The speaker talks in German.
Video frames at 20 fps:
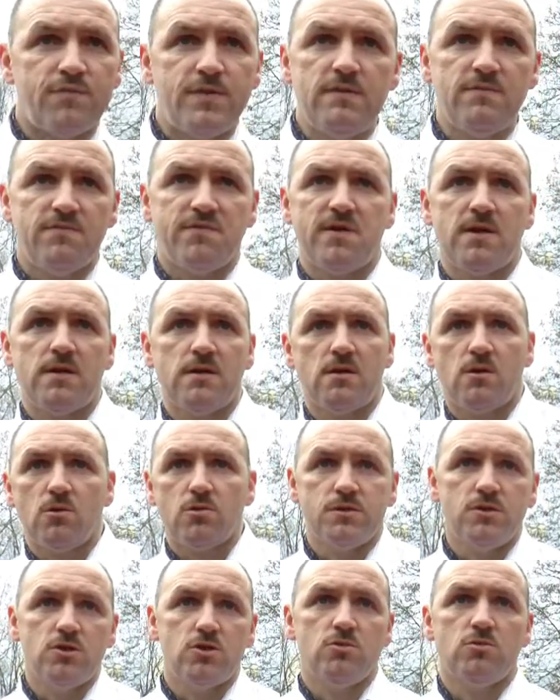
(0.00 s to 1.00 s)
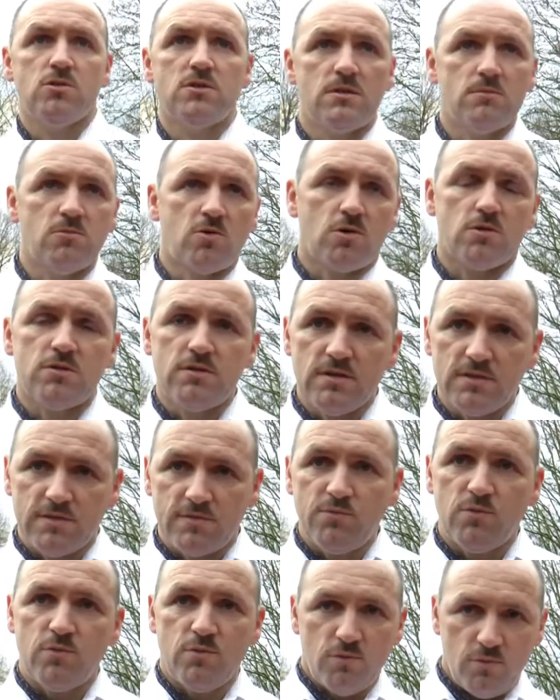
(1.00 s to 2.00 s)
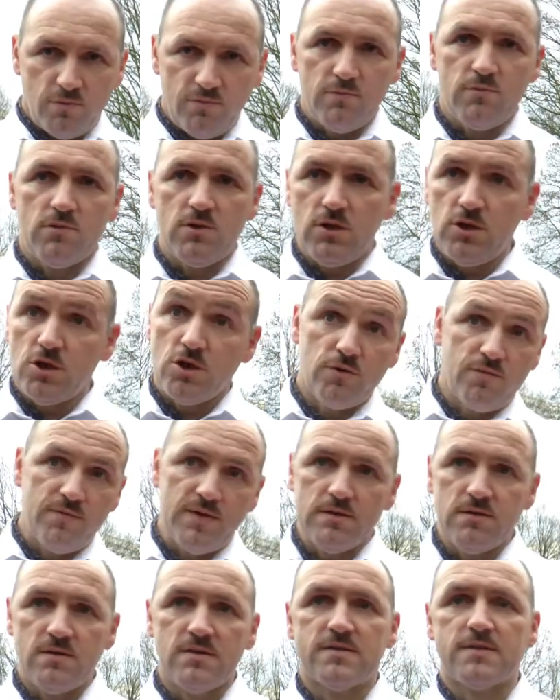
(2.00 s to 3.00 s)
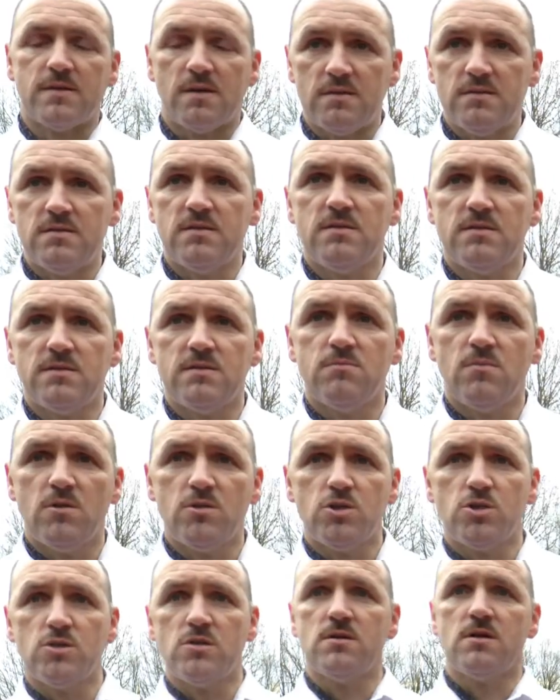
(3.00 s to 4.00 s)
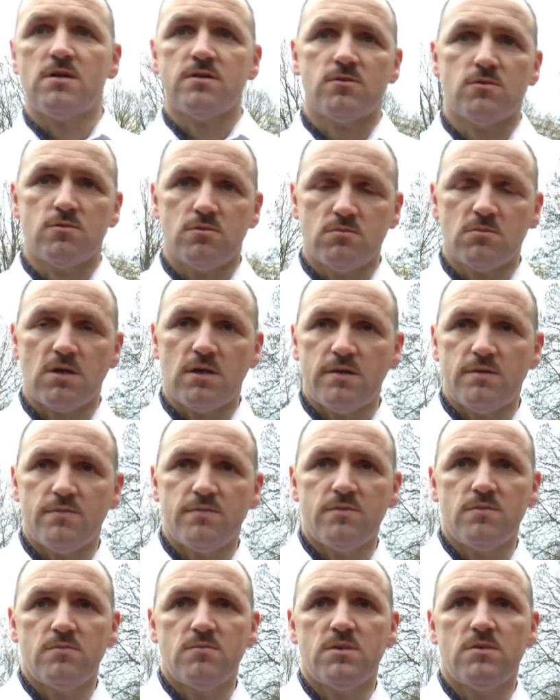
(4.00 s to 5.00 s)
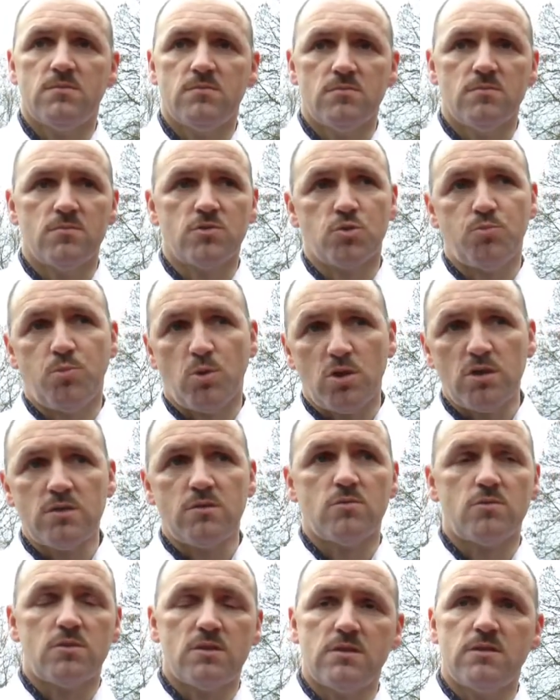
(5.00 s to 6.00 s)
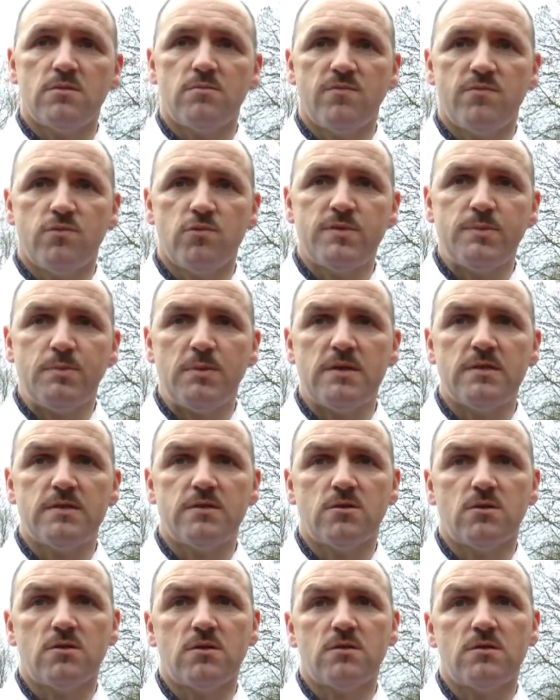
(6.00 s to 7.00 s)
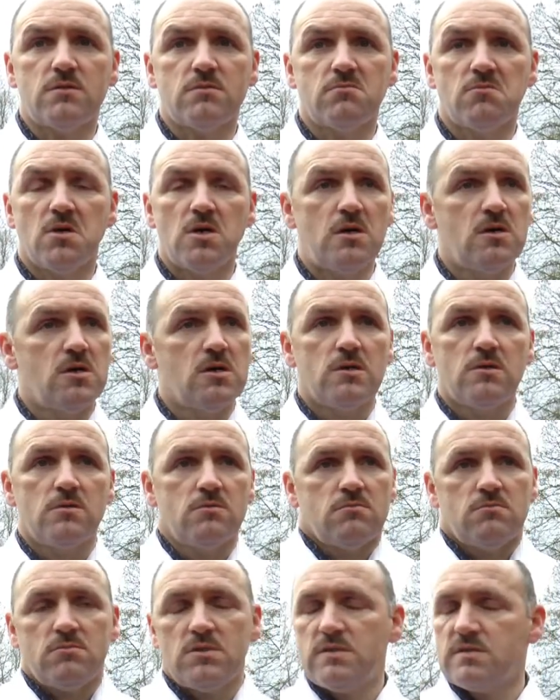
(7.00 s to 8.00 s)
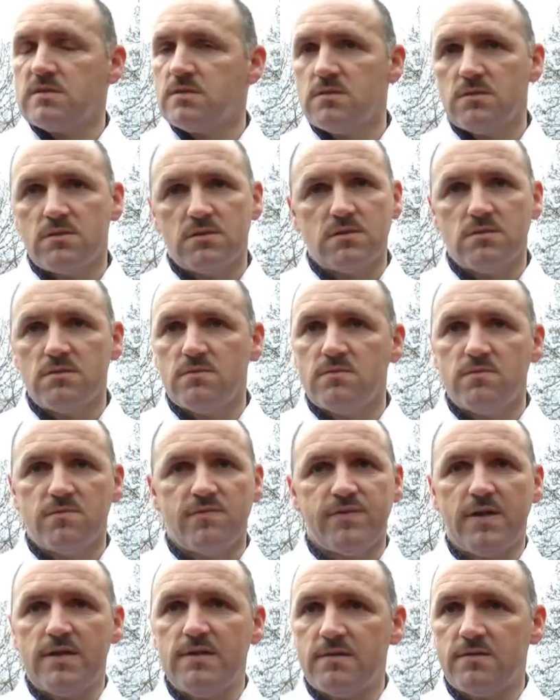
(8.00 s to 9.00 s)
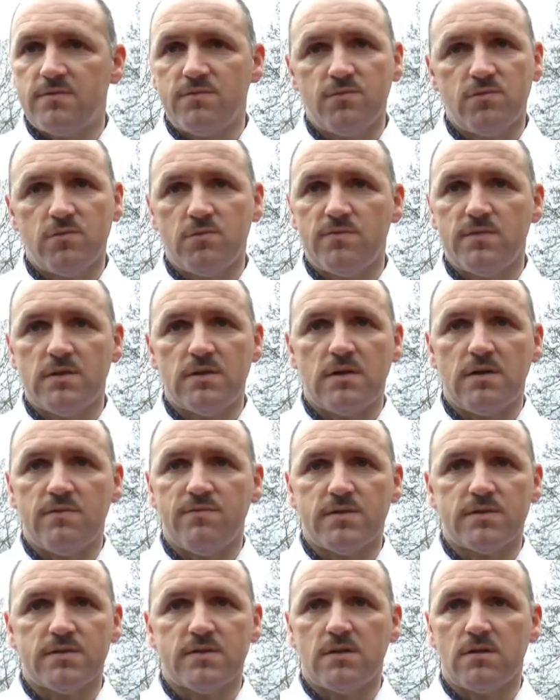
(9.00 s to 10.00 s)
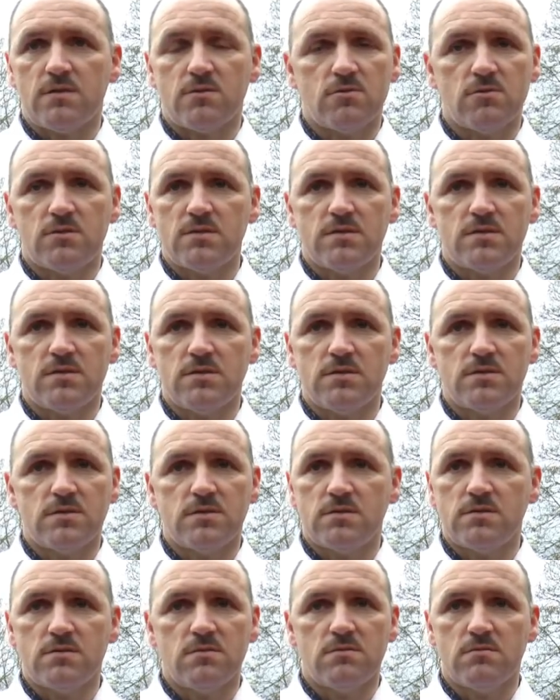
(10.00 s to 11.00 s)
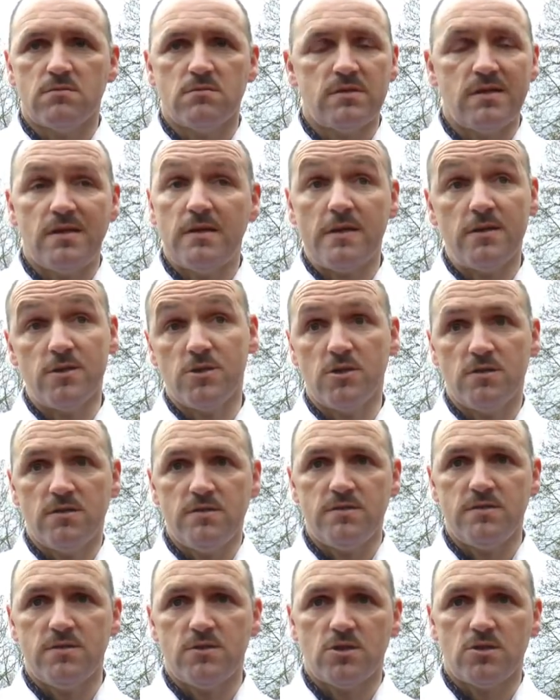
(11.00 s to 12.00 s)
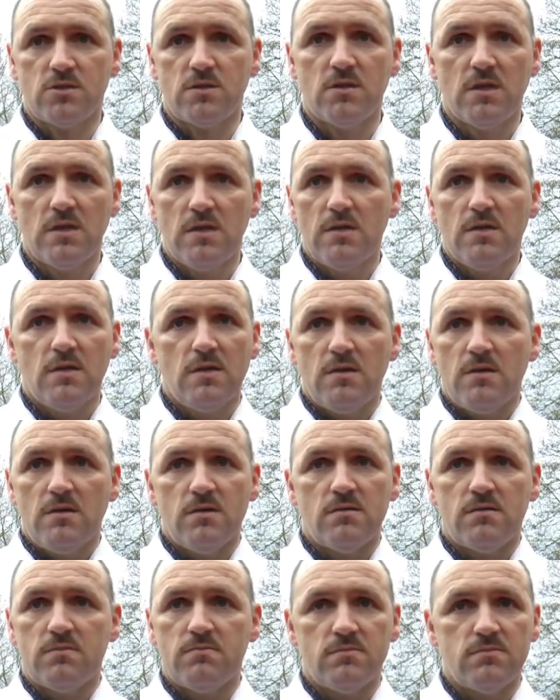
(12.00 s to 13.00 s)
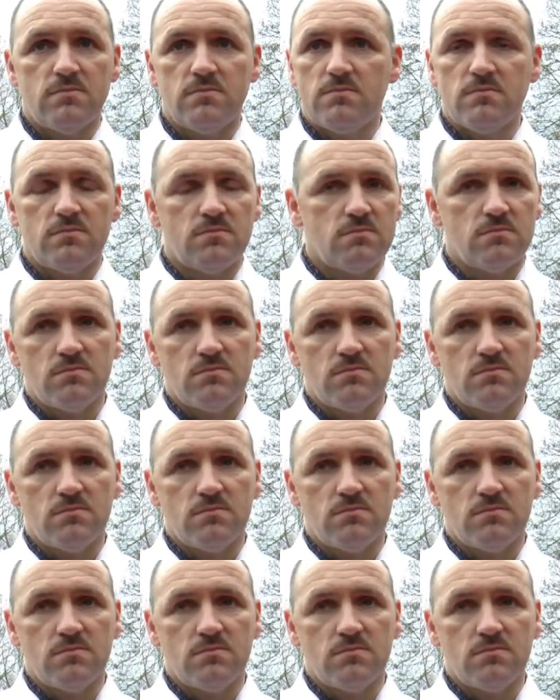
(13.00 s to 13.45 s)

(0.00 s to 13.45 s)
jeden Fall. Auch nicht nur in dem Kontext, wo ich, wir das einsetzen möchten, also im, rein im, im Sport oder im Fußball, sondern ist es ein Feld, wo wir einfach sagen können, das ist äh, in jeglicher Hinsicht ähm,